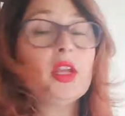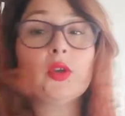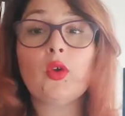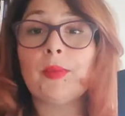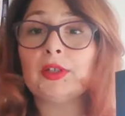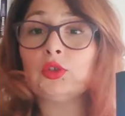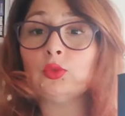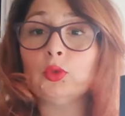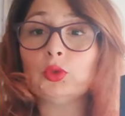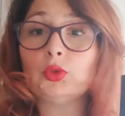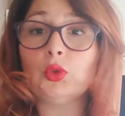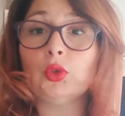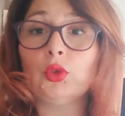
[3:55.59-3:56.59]
Io ho amato
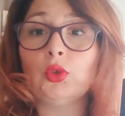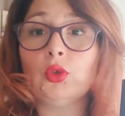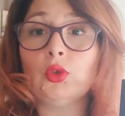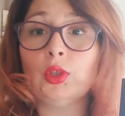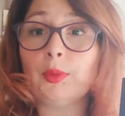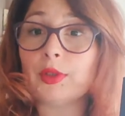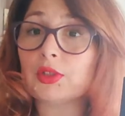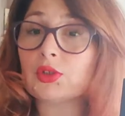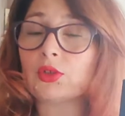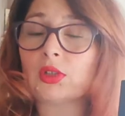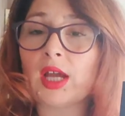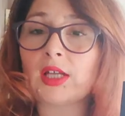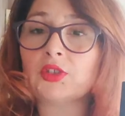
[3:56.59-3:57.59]
molto i
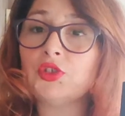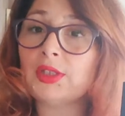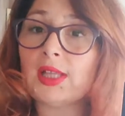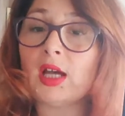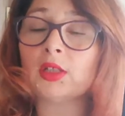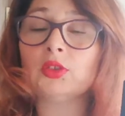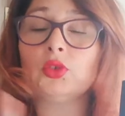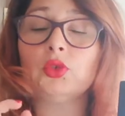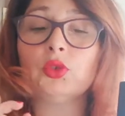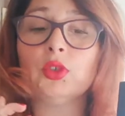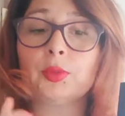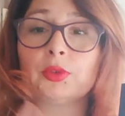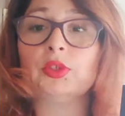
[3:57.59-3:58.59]
personaggi, tanto
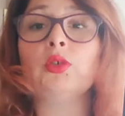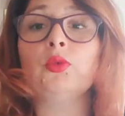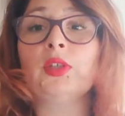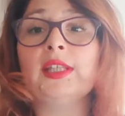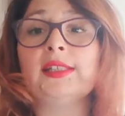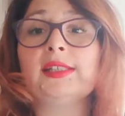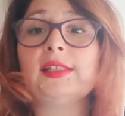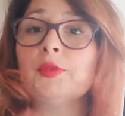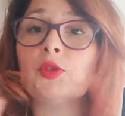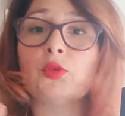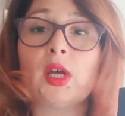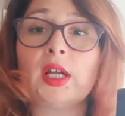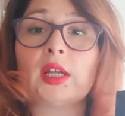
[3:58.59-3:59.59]
tanto i protagonisti, mi
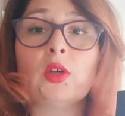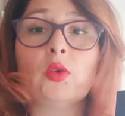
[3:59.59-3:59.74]
sono anche